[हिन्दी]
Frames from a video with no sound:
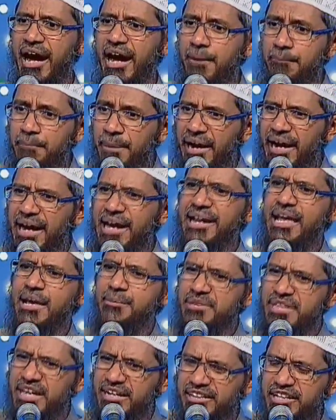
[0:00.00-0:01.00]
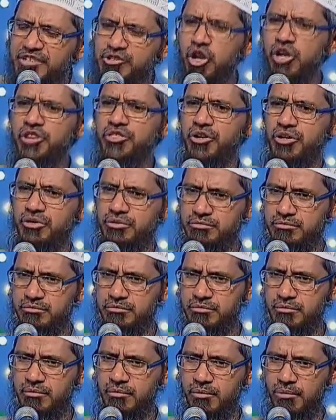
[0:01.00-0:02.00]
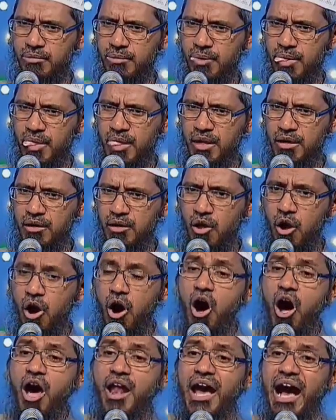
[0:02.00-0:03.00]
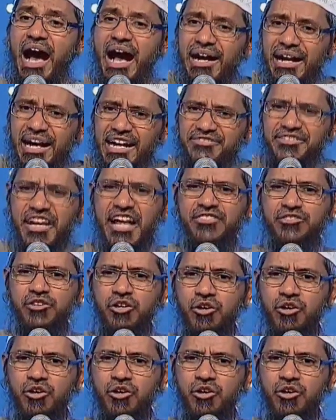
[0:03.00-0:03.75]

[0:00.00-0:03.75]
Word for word: अगर पकड़ लिए इमीडिएटली छोड़ दो और हक का साथ